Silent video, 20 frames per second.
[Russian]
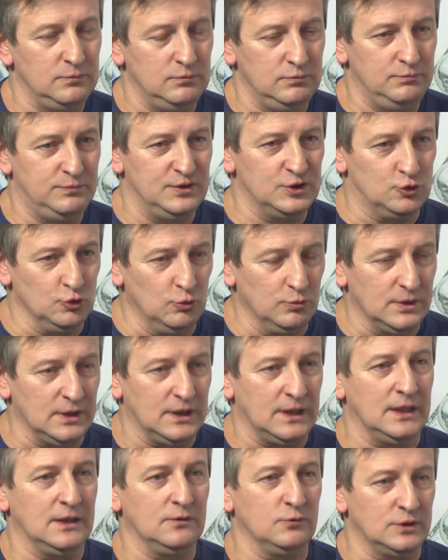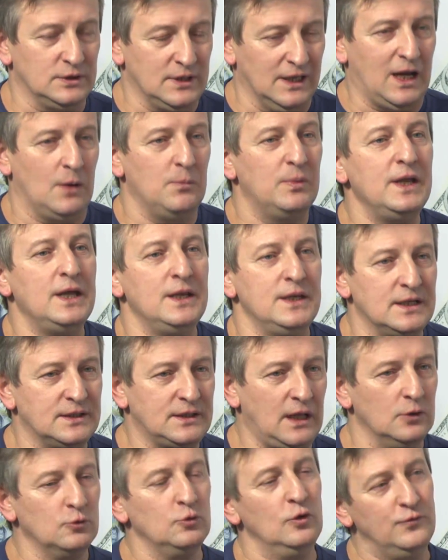безумное вот накопление
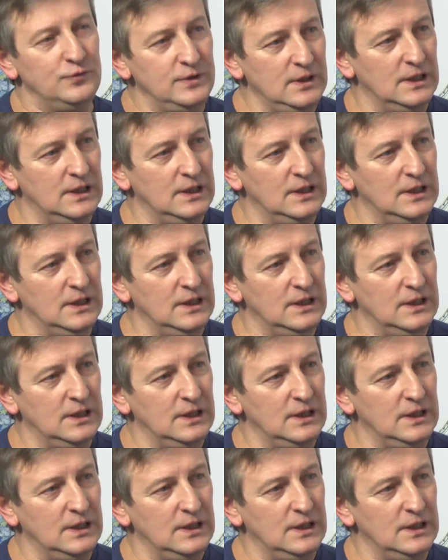долгов,